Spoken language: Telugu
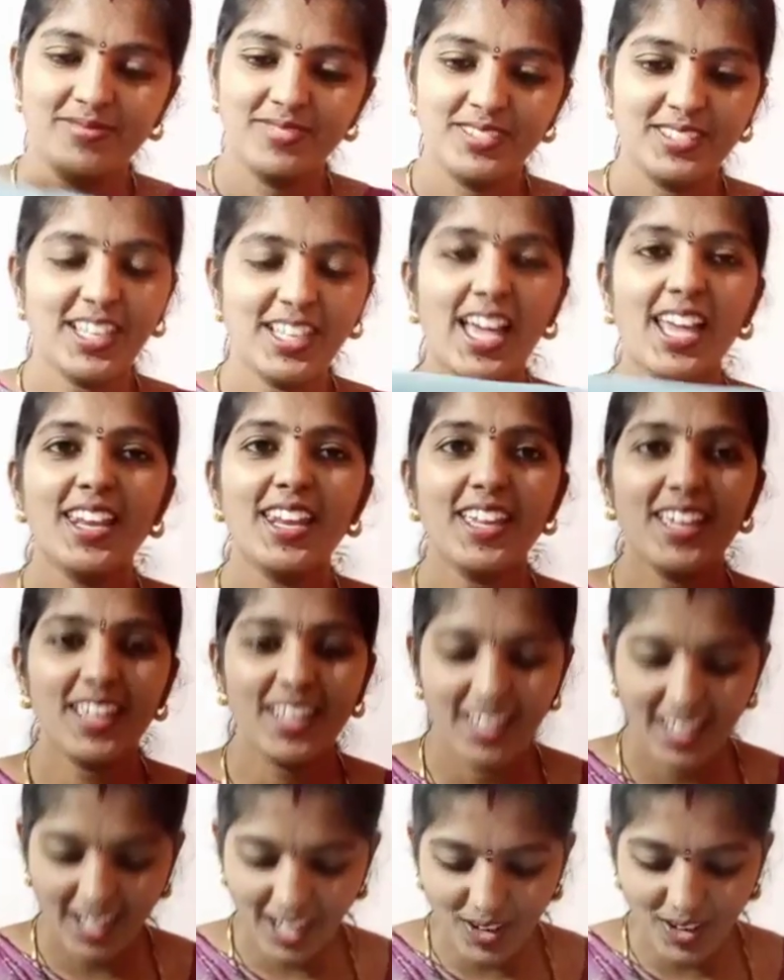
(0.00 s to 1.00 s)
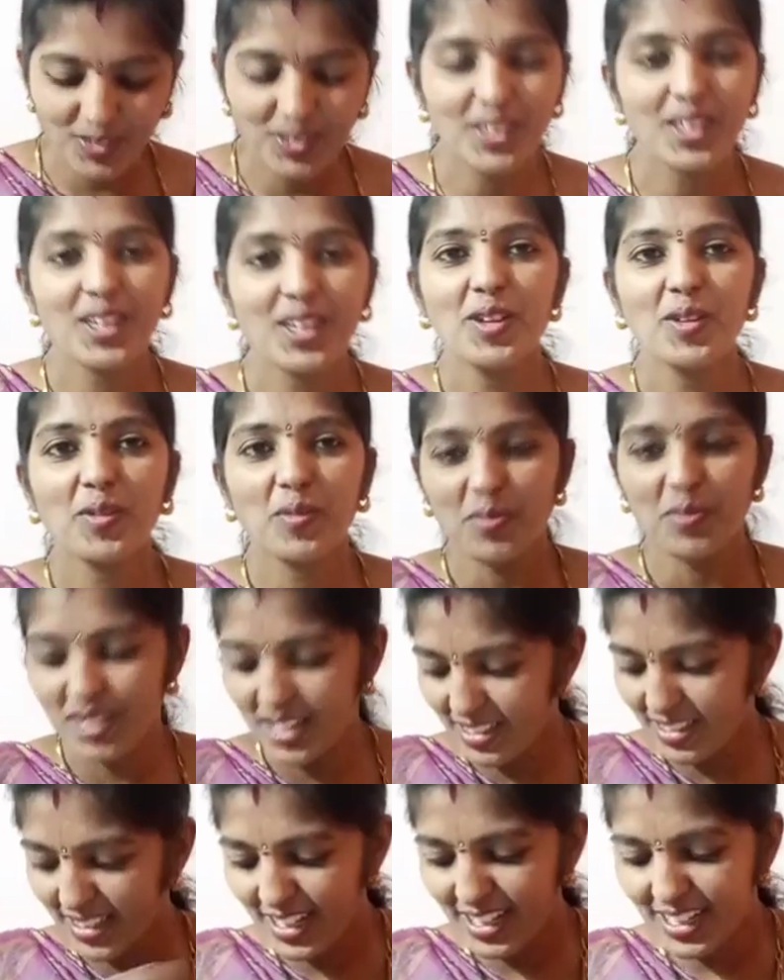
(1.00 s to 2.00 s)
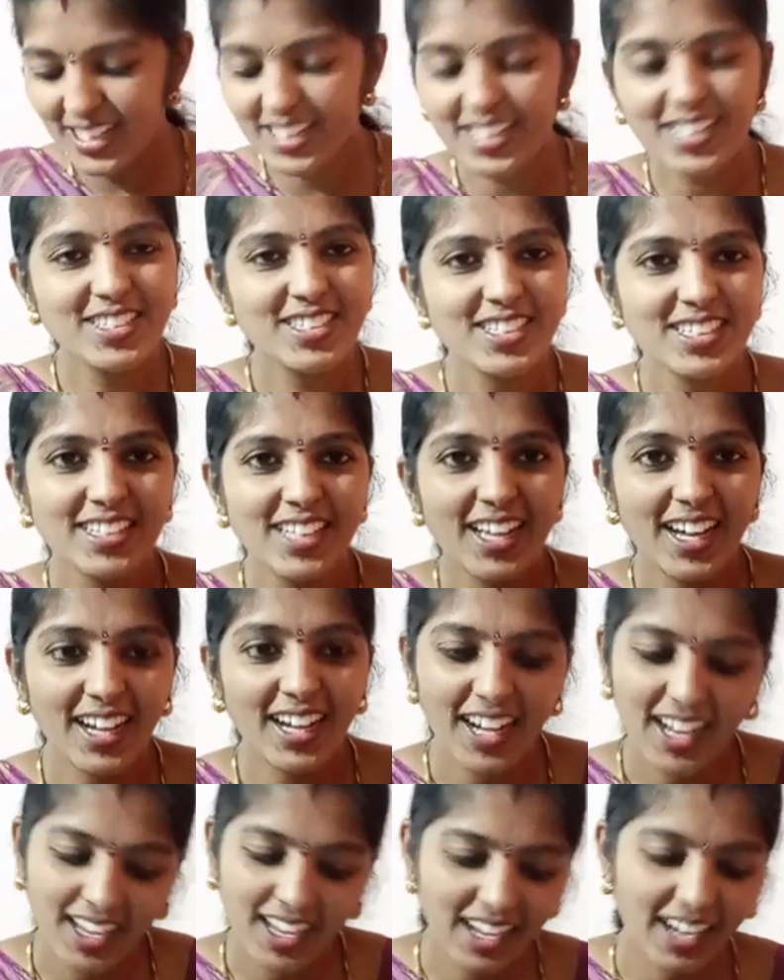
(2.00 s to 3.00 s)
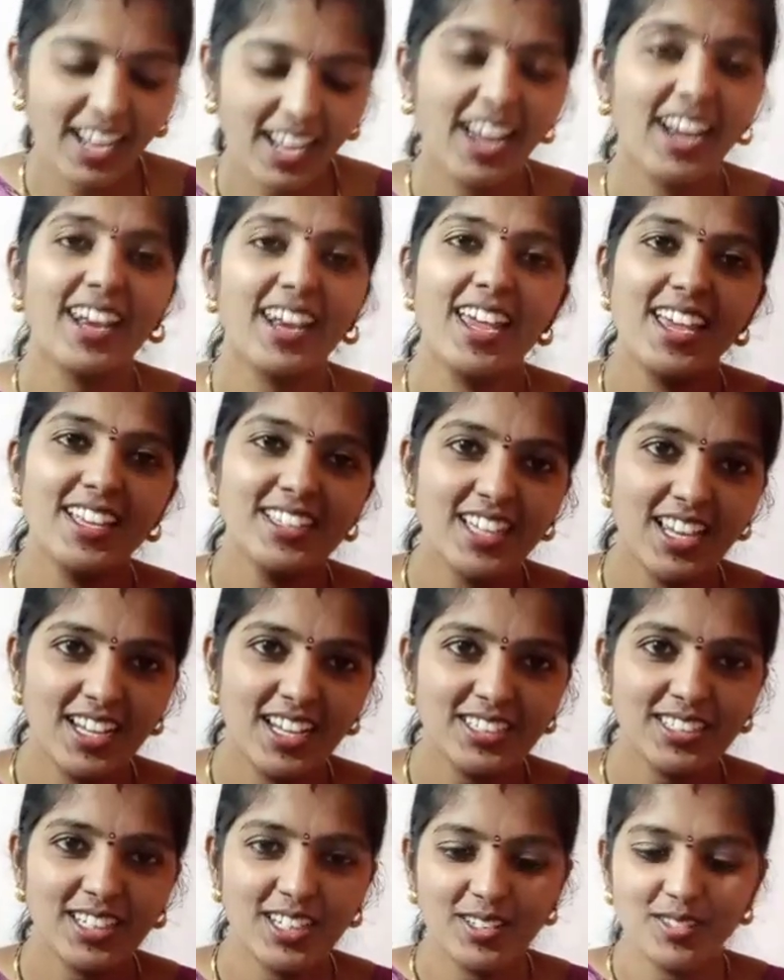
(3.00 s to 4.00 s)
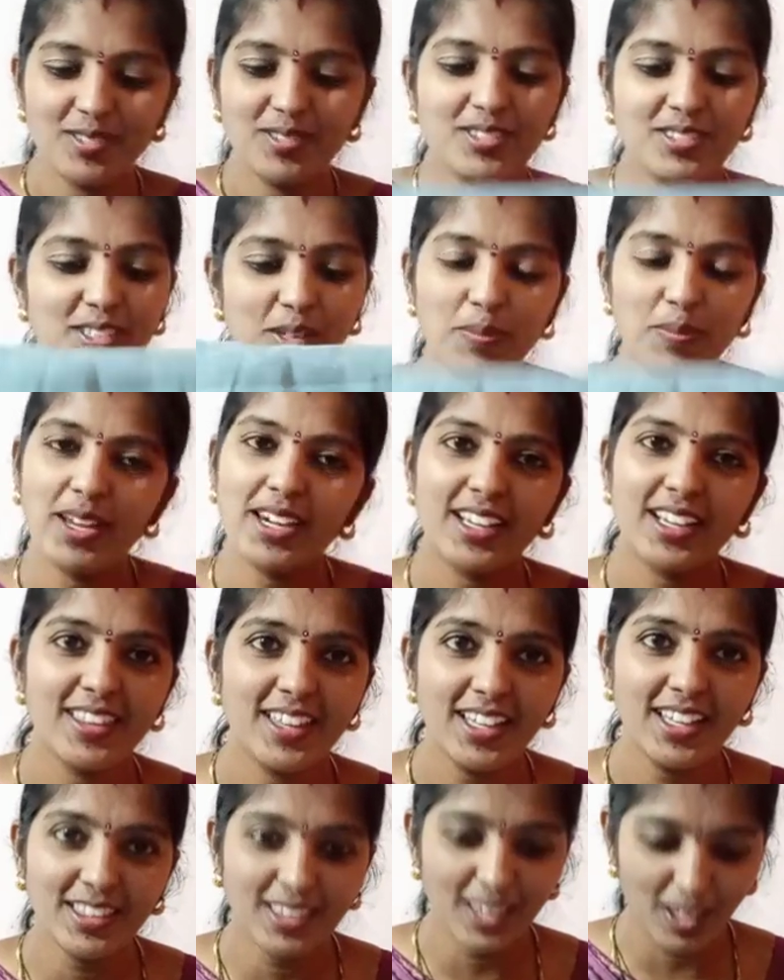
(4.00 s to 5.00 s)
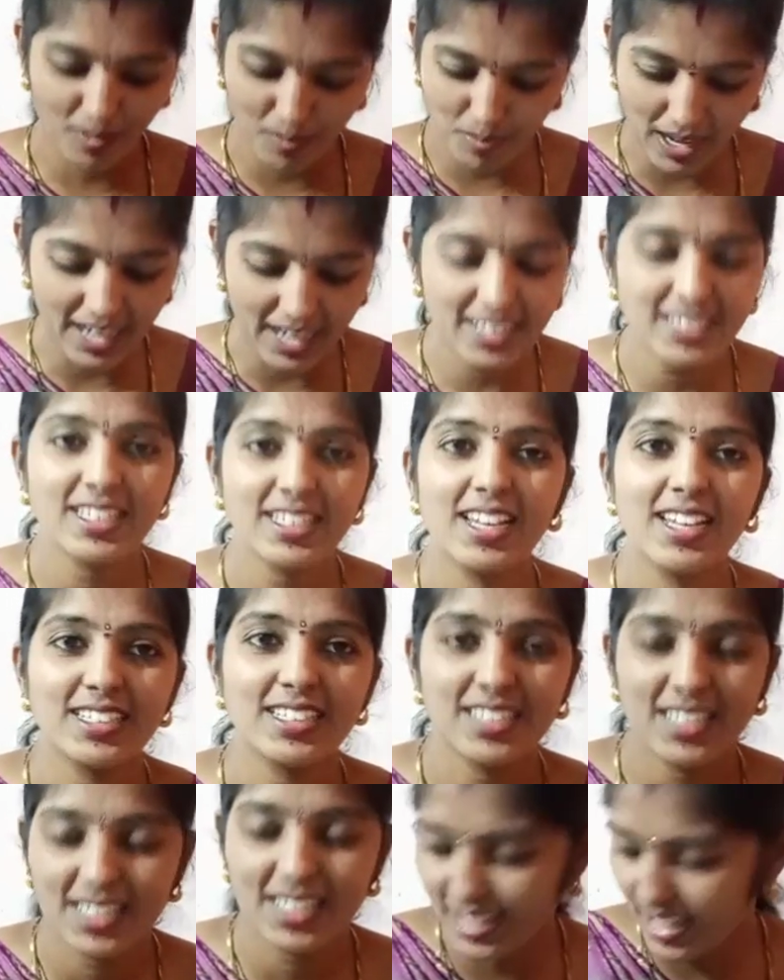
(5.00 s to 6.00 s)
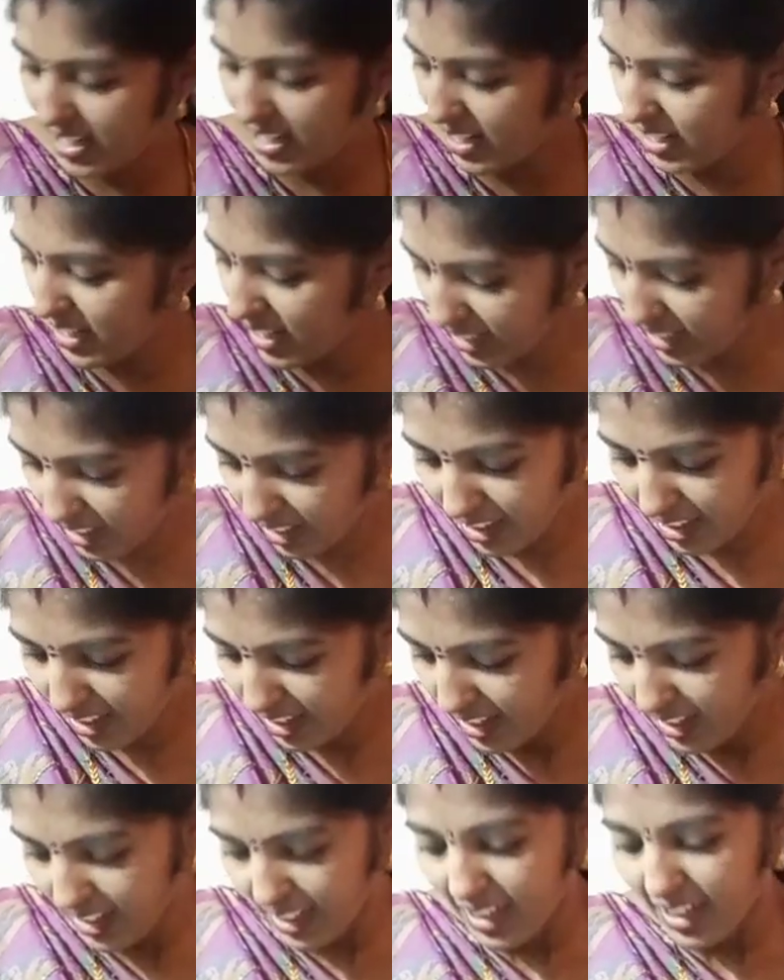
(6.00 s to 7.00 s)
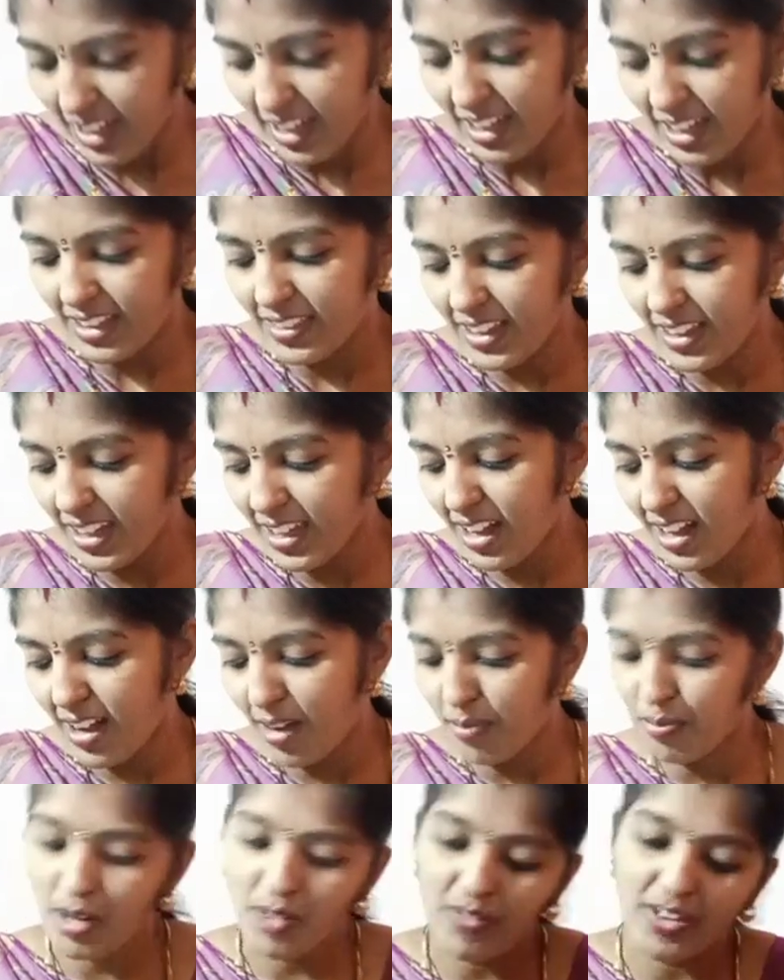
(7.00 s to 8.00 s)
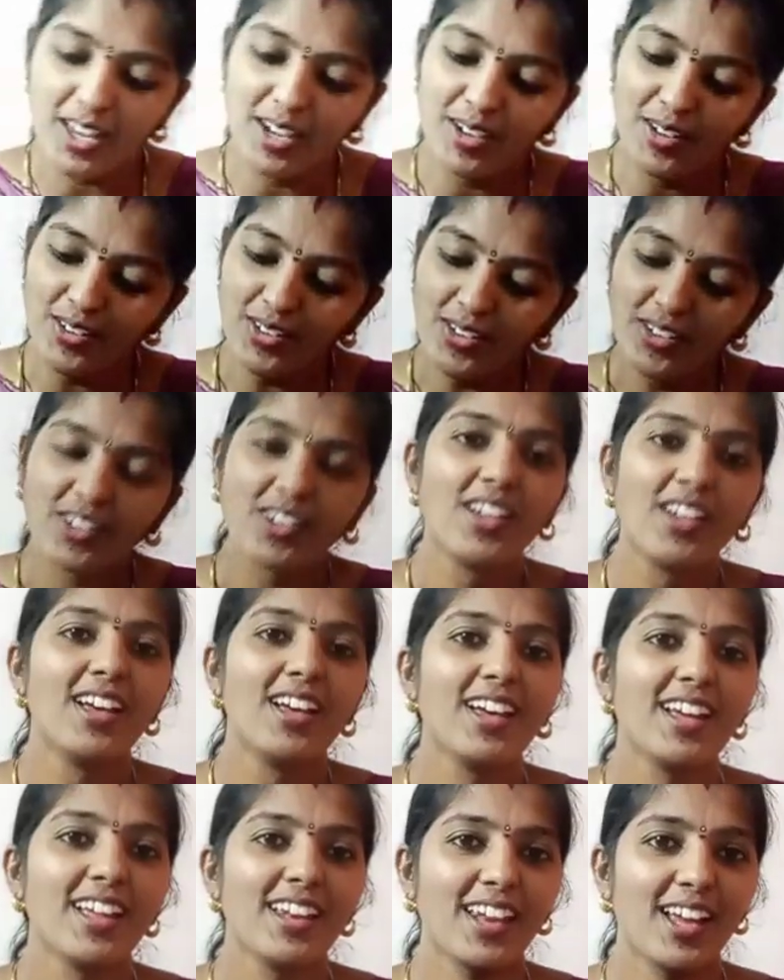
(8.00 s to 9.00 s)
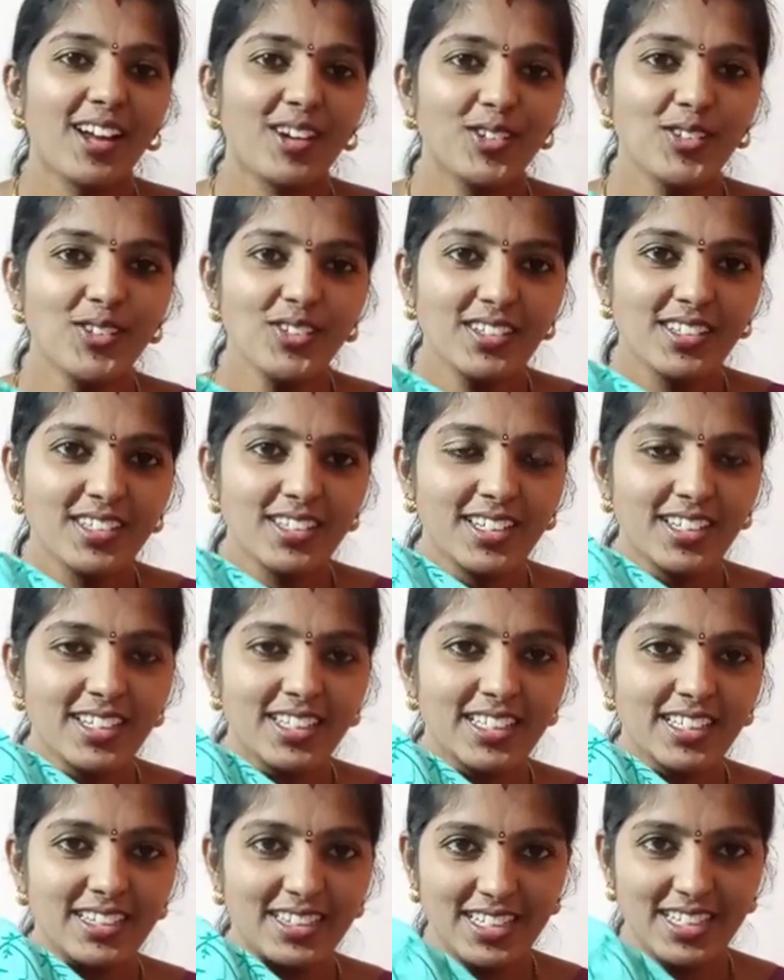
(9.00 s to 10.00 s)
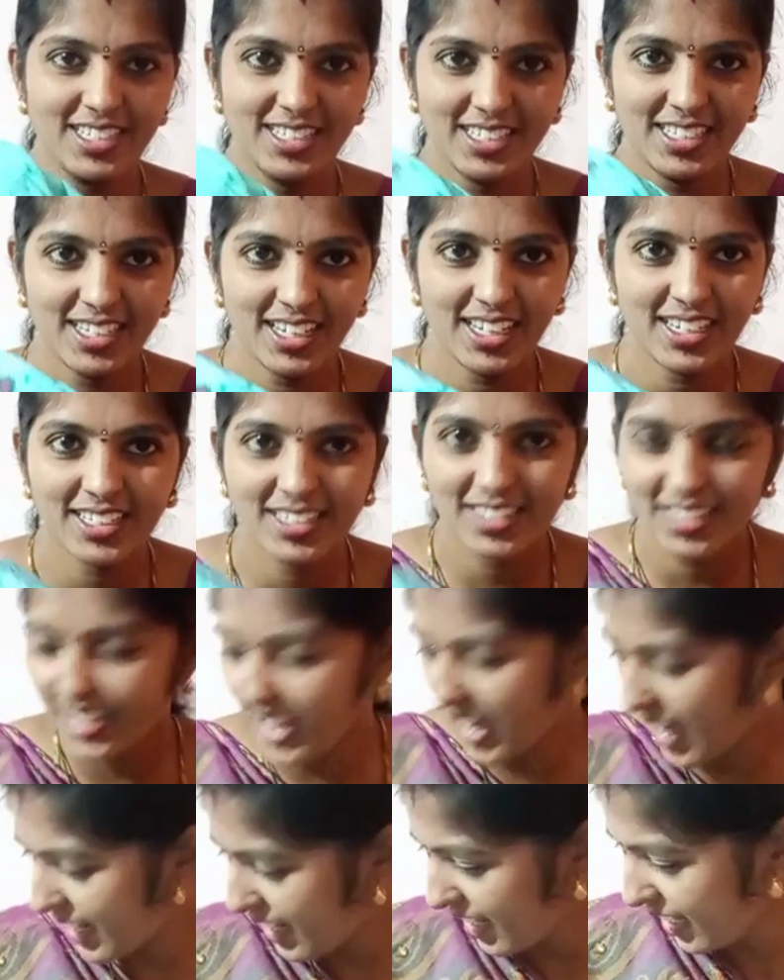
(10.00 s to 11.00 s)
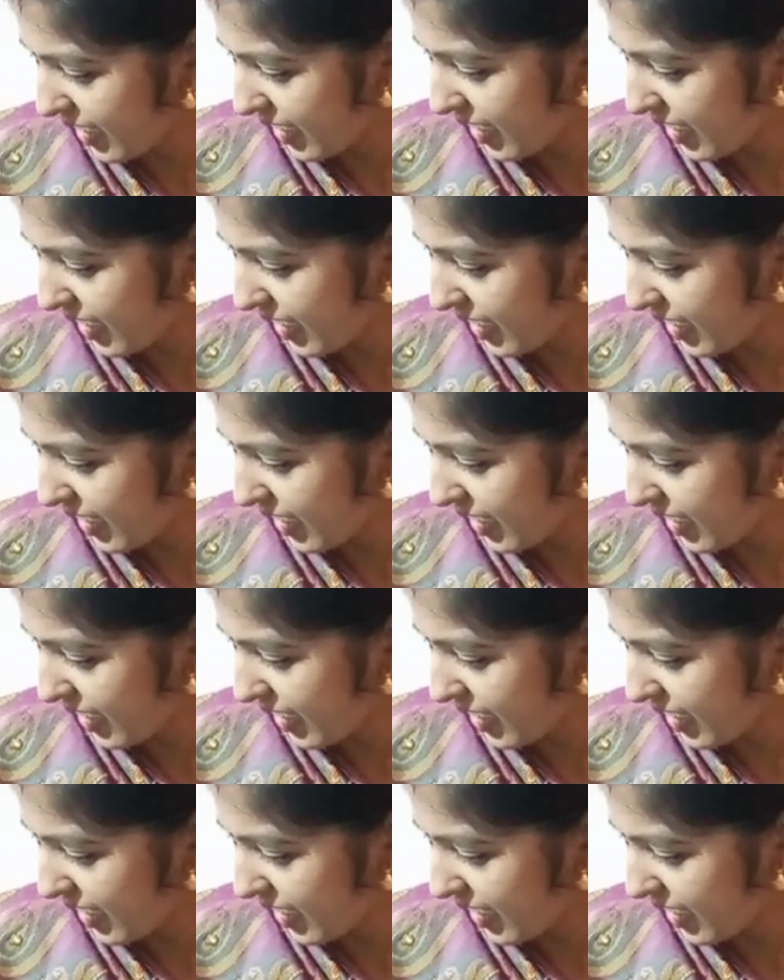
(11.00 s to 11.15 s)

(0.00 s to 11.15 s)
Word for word: శారీ ఎలా ఉంది మీ అందరికీ నచ్చిందా అన్నయ్య సెలెక్షన్ చెప్పాను కదా తను బాగా సెలెక్ట్ చేస్తారని ఇది అమ్మ వాళ్ళు నాకు తెచ్చిన శారీ